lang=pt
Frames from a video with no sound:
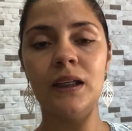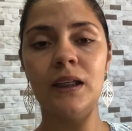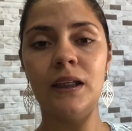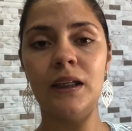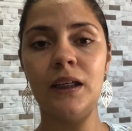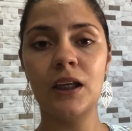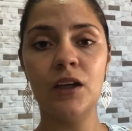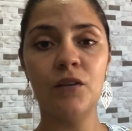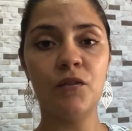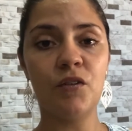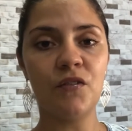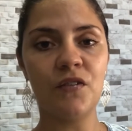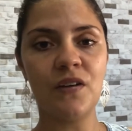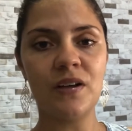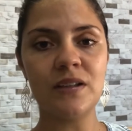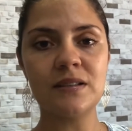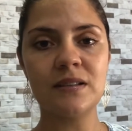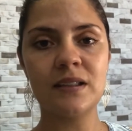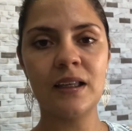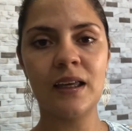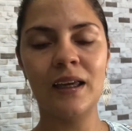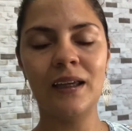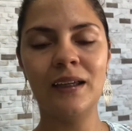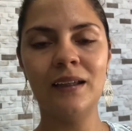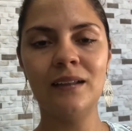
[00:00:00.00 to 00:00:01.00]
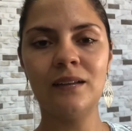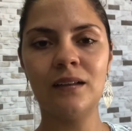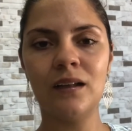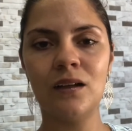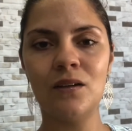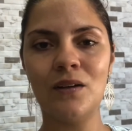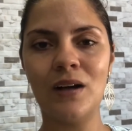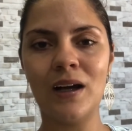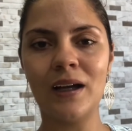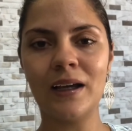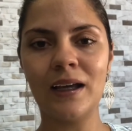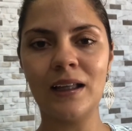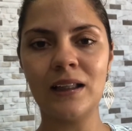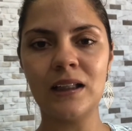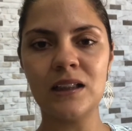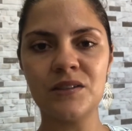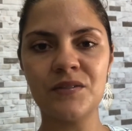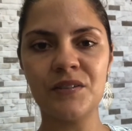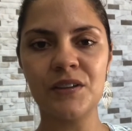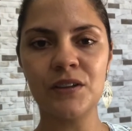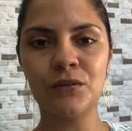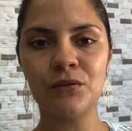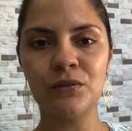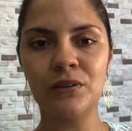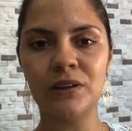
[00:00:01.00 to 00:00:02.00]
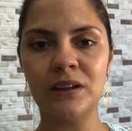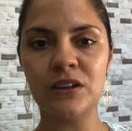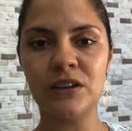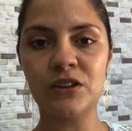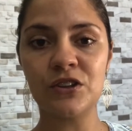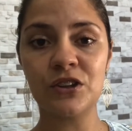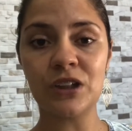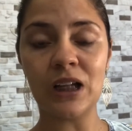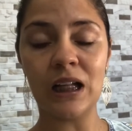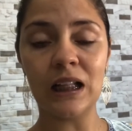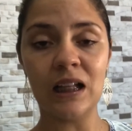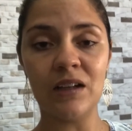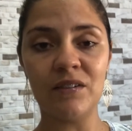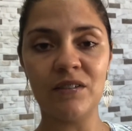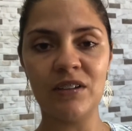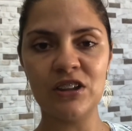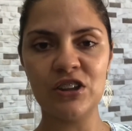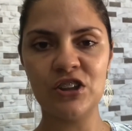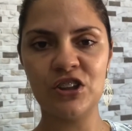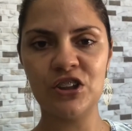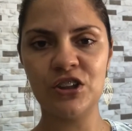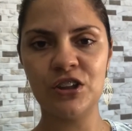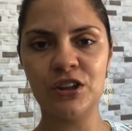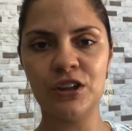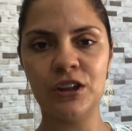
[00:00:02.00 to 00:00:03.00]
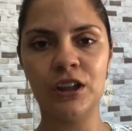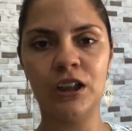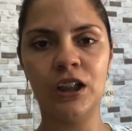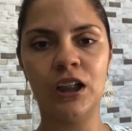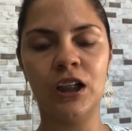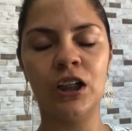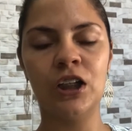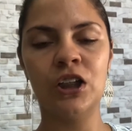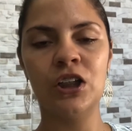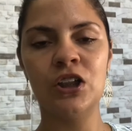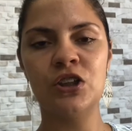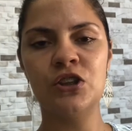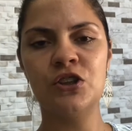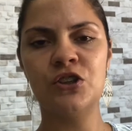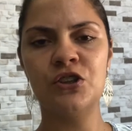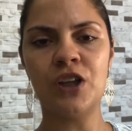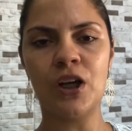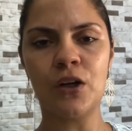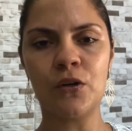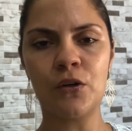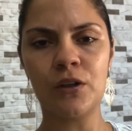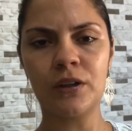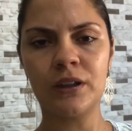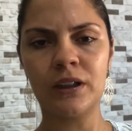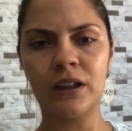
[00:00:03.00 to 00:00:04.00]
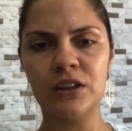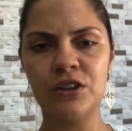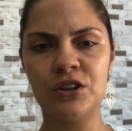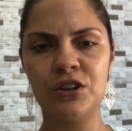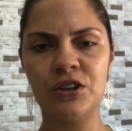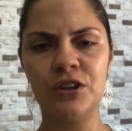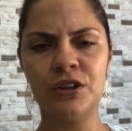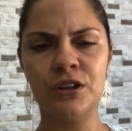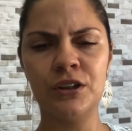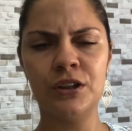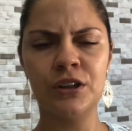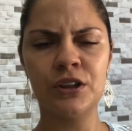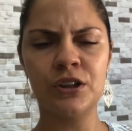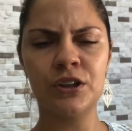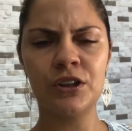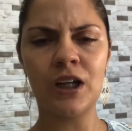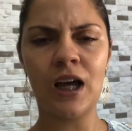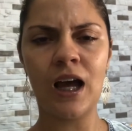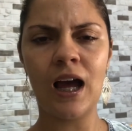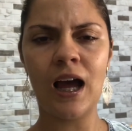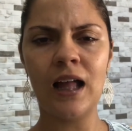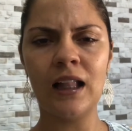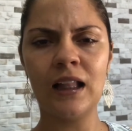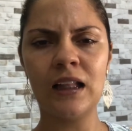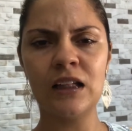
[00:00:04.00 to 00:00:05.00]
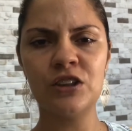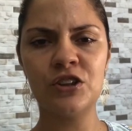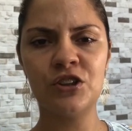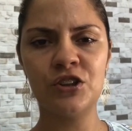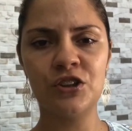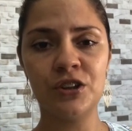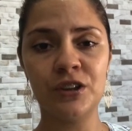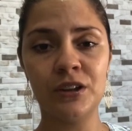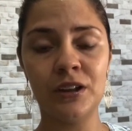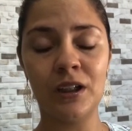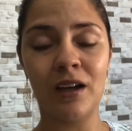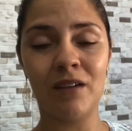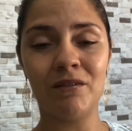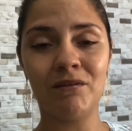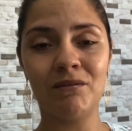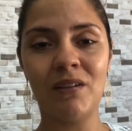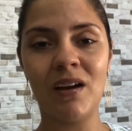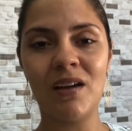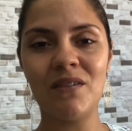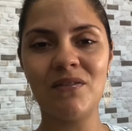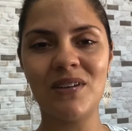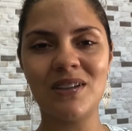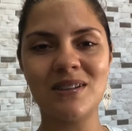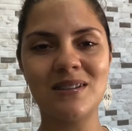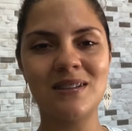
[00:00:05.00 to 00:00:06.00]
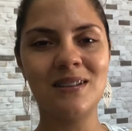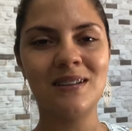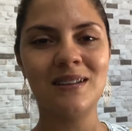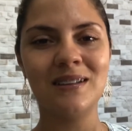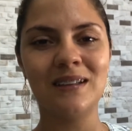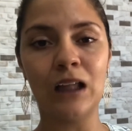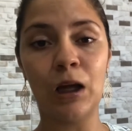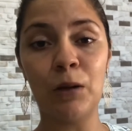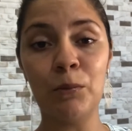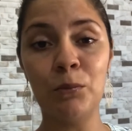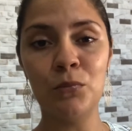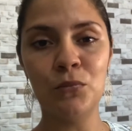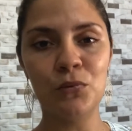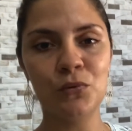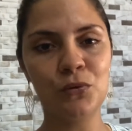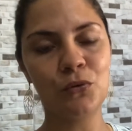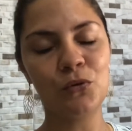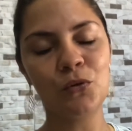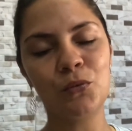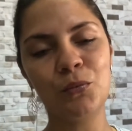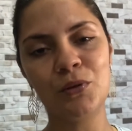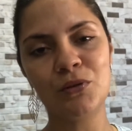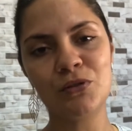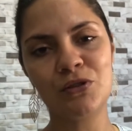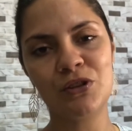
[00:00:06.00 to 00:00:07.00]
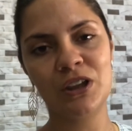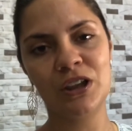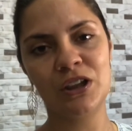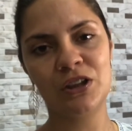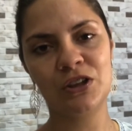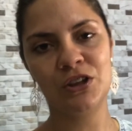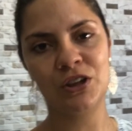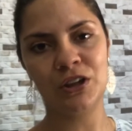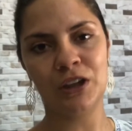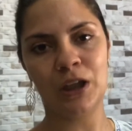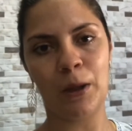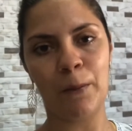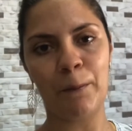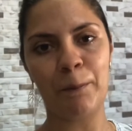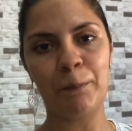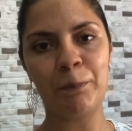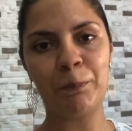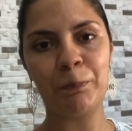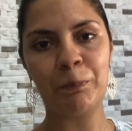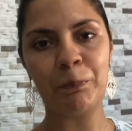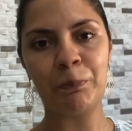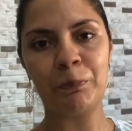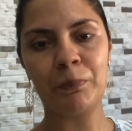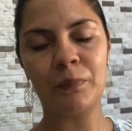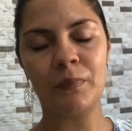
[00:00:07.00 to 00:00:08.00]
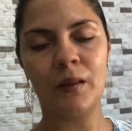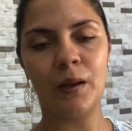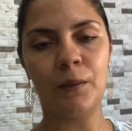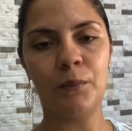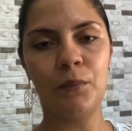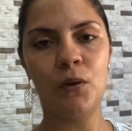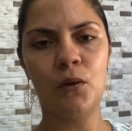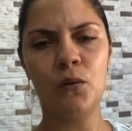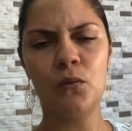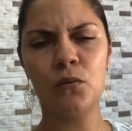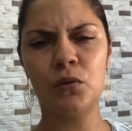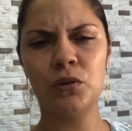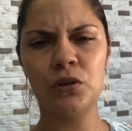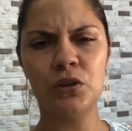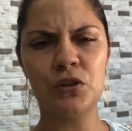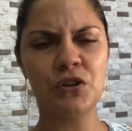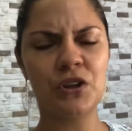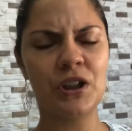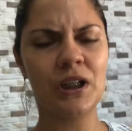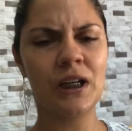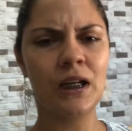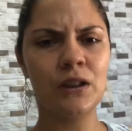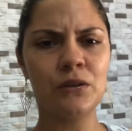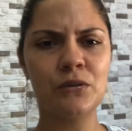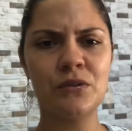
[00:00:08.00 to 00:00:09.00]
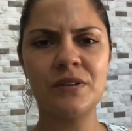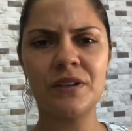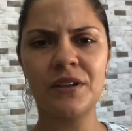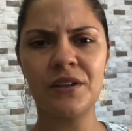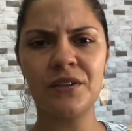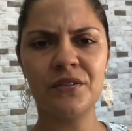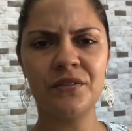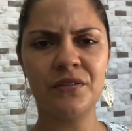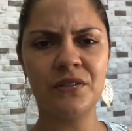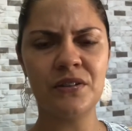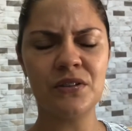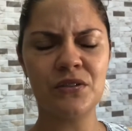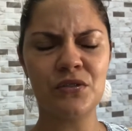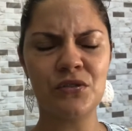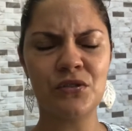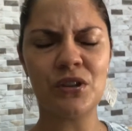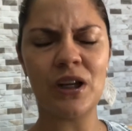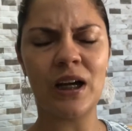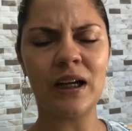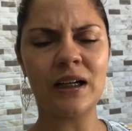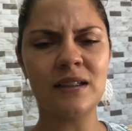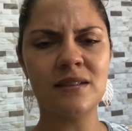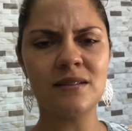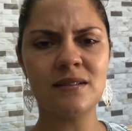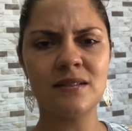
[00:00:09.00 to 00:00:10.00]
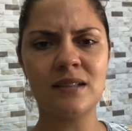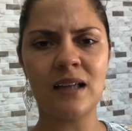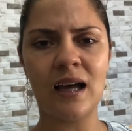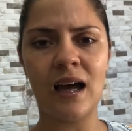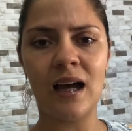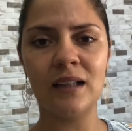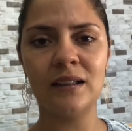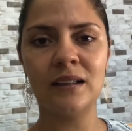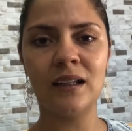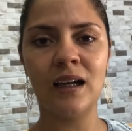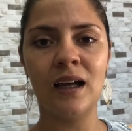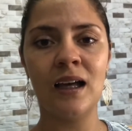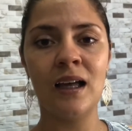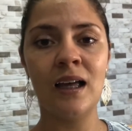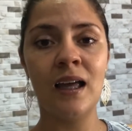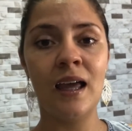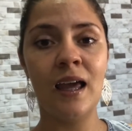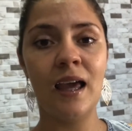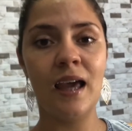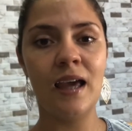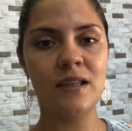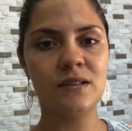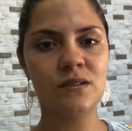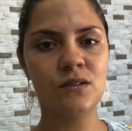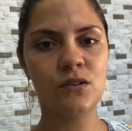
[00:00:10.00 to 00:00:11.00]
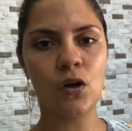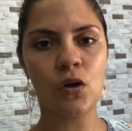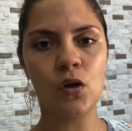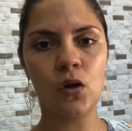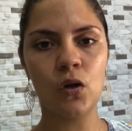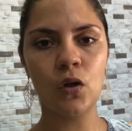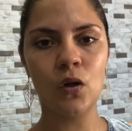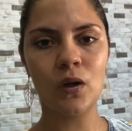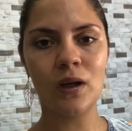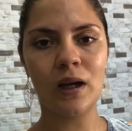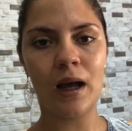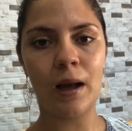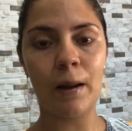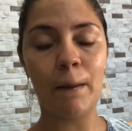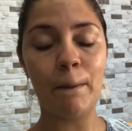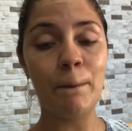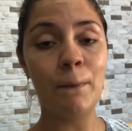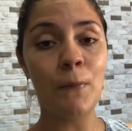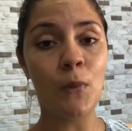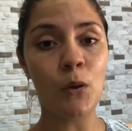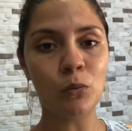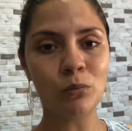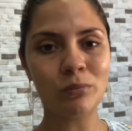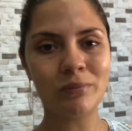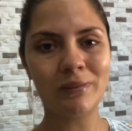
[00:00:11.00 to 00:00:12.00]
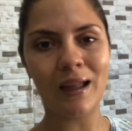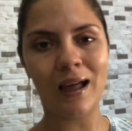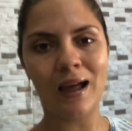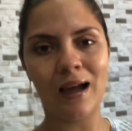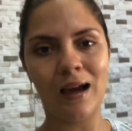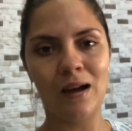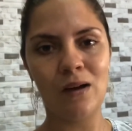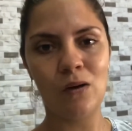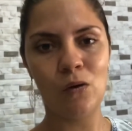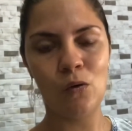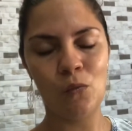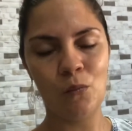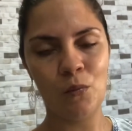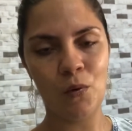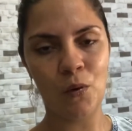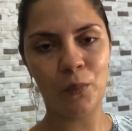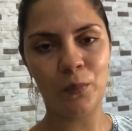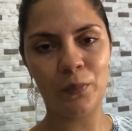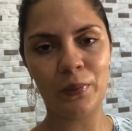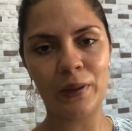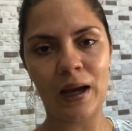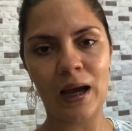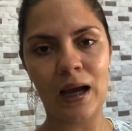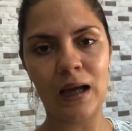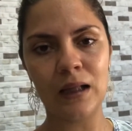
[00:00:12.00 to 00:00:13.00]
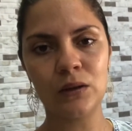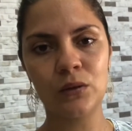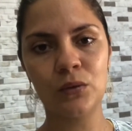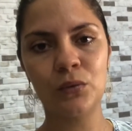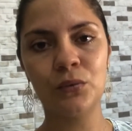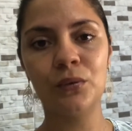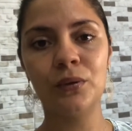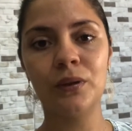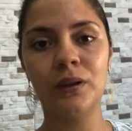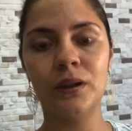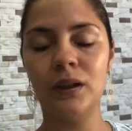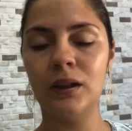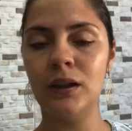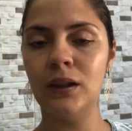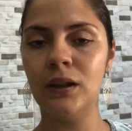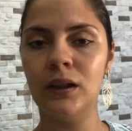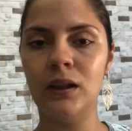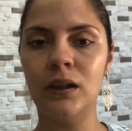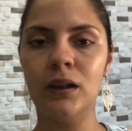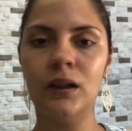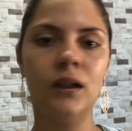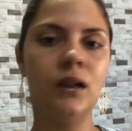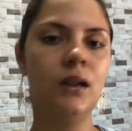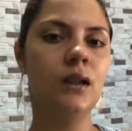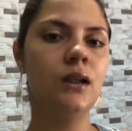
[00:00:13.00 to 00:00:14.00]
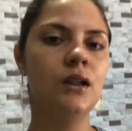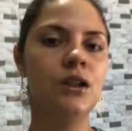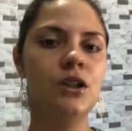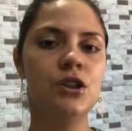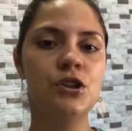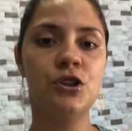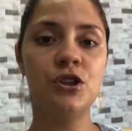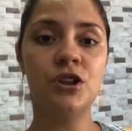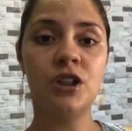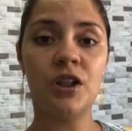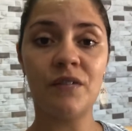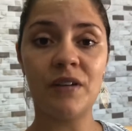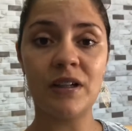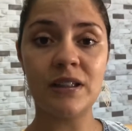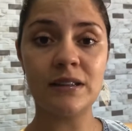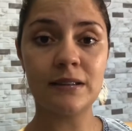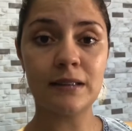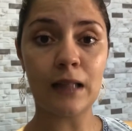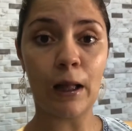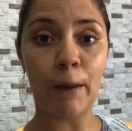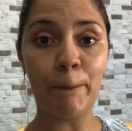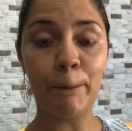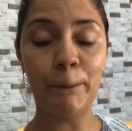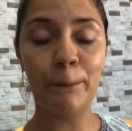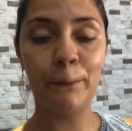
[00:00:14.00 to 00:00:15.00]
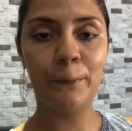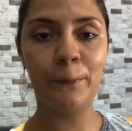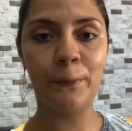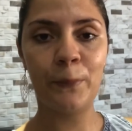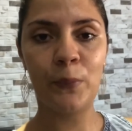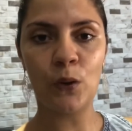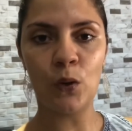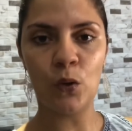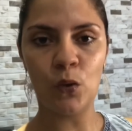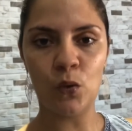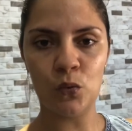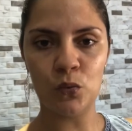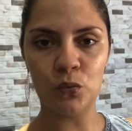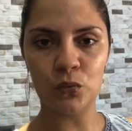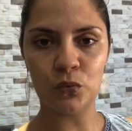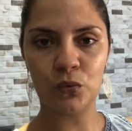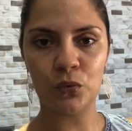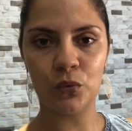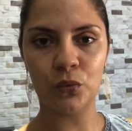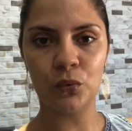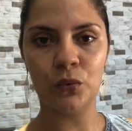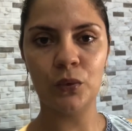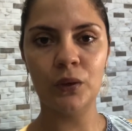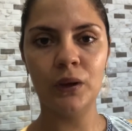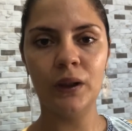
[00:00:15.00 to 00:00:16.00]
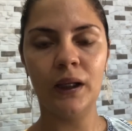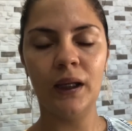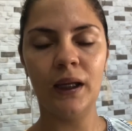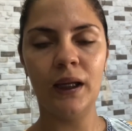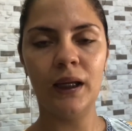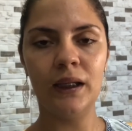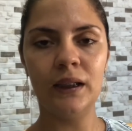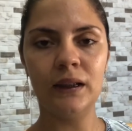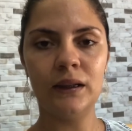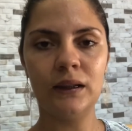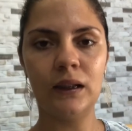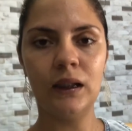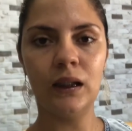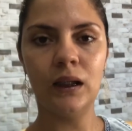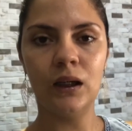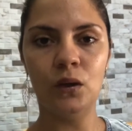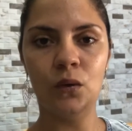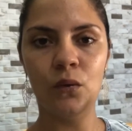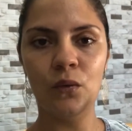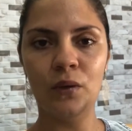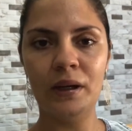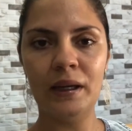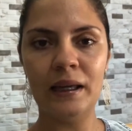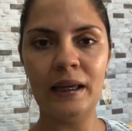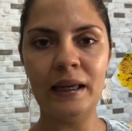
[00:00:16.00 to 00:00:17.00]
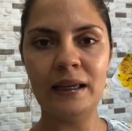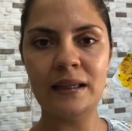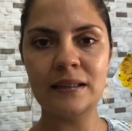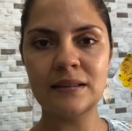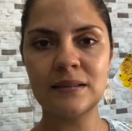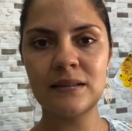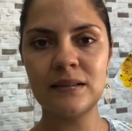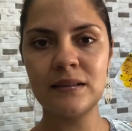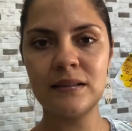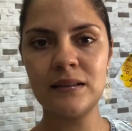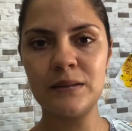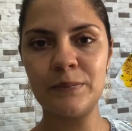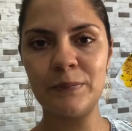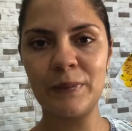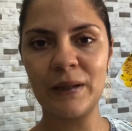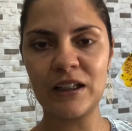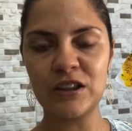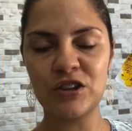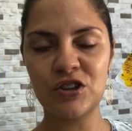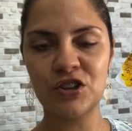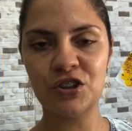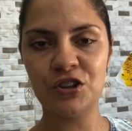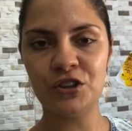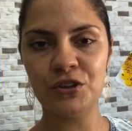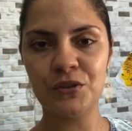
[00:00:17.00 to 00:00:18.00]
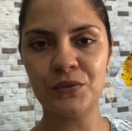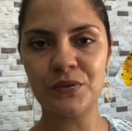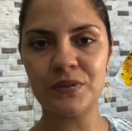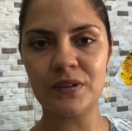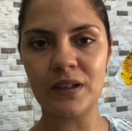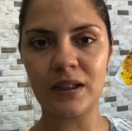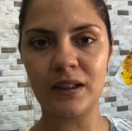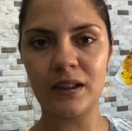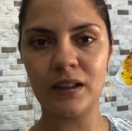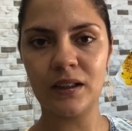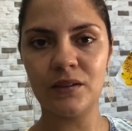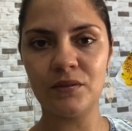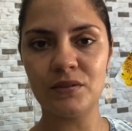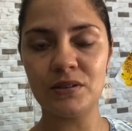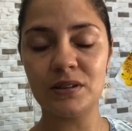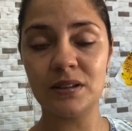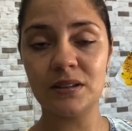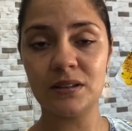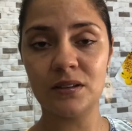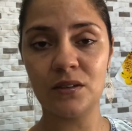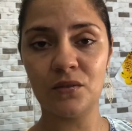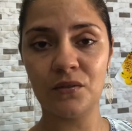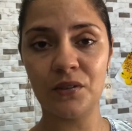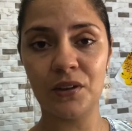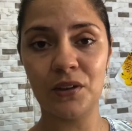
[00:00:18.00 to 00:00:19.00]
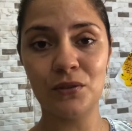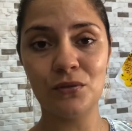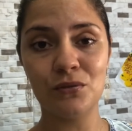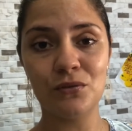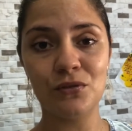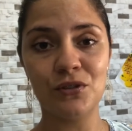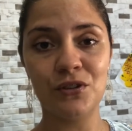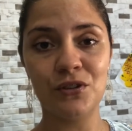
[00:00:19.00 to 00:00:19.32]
que eu vou fazer. Então, aquelas verdurinhas já lavadinha, já cortadinha, já raladinha, vai facilitar muito o meu dia a dia tá bom? Quando eu chegar do serviço já cansada, é só colocar, montar o meu prato e já vai estar pronto. Então, esses pratinhos aqui que vocês estão vendo